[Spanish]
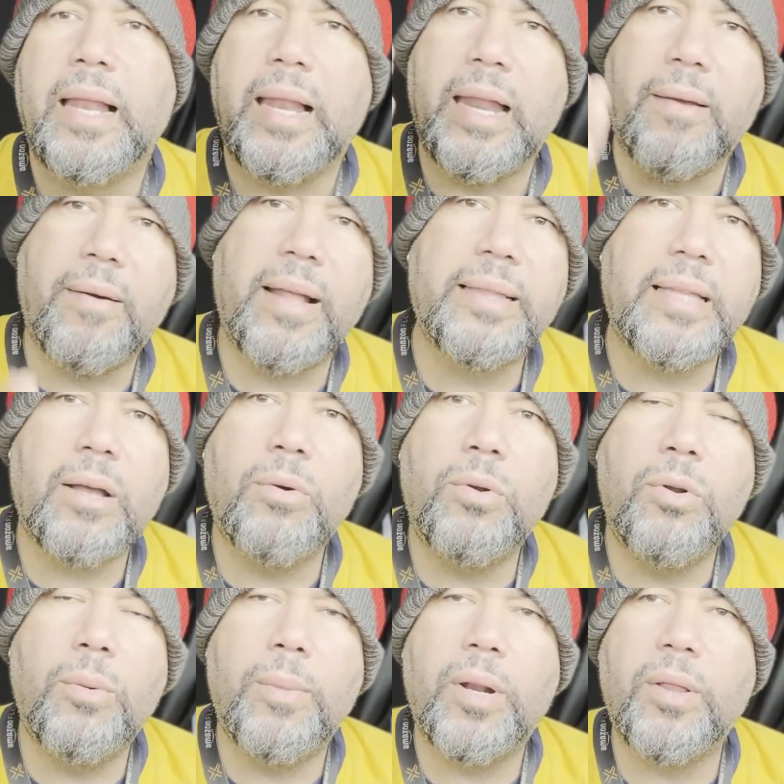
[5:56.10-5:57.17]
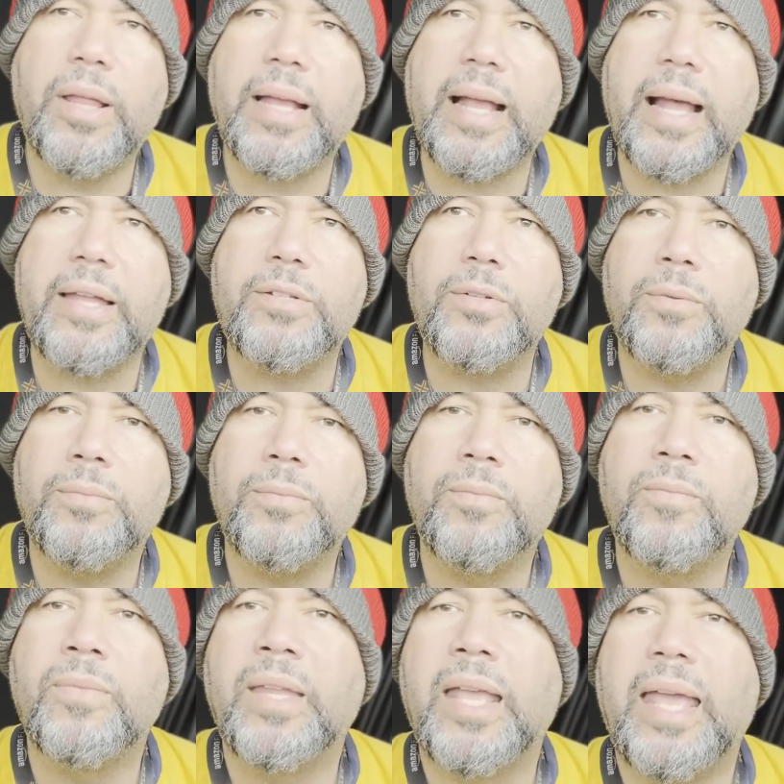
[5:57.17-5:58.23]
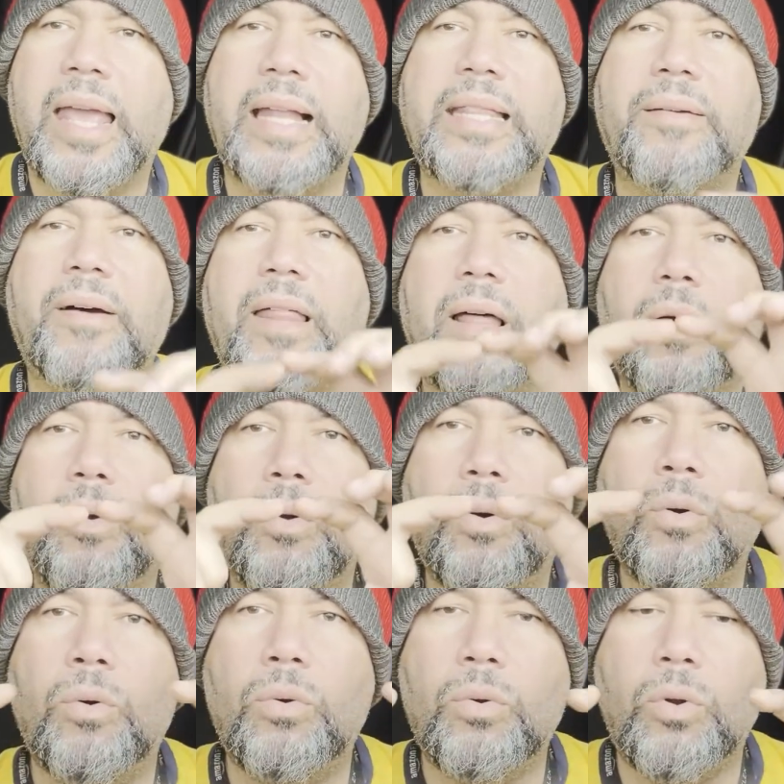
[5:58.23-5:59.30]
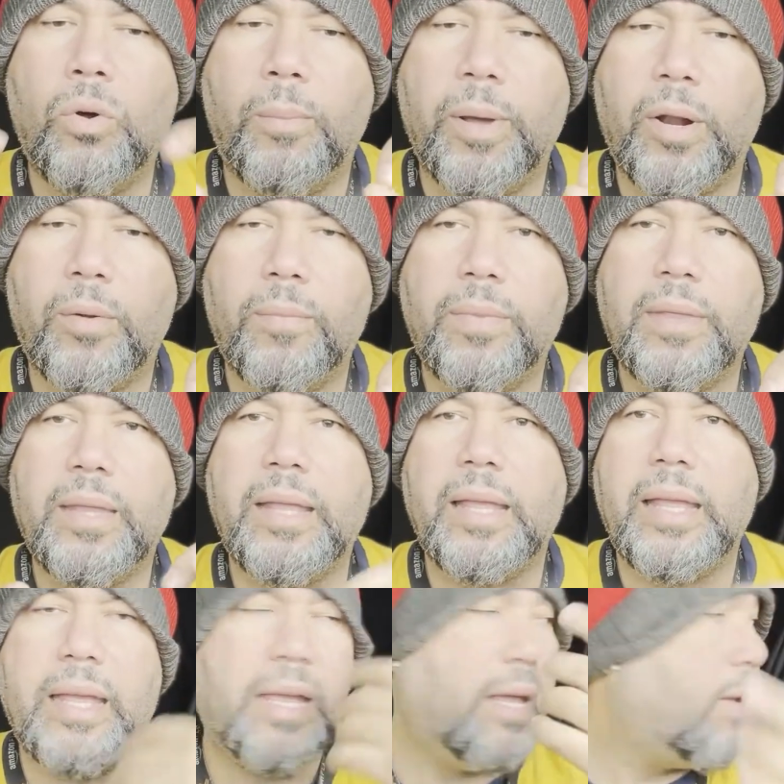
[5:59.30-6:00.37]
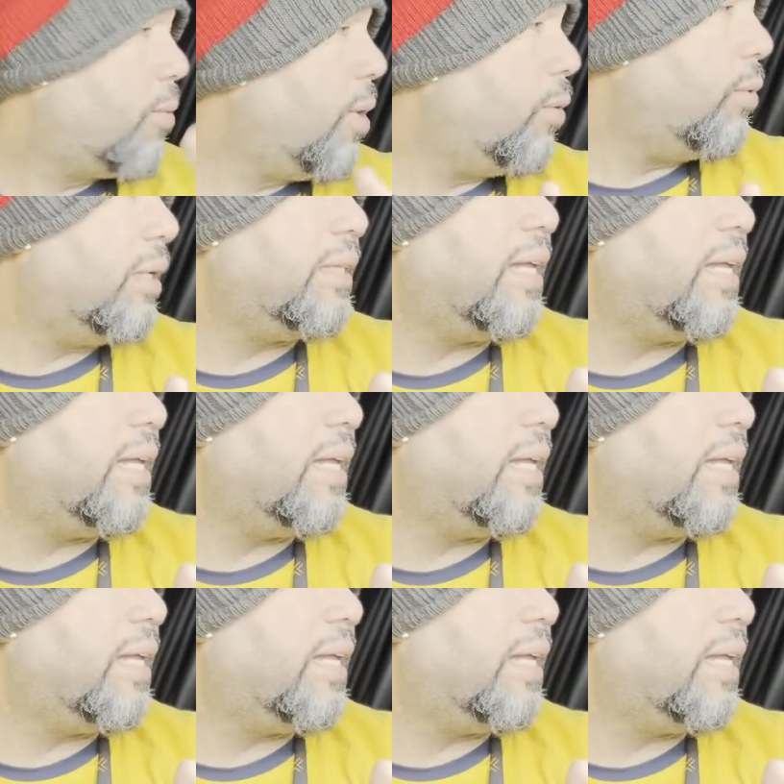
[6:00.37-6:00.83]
levantas un número de caso... él te va a dar un, número. Cuando él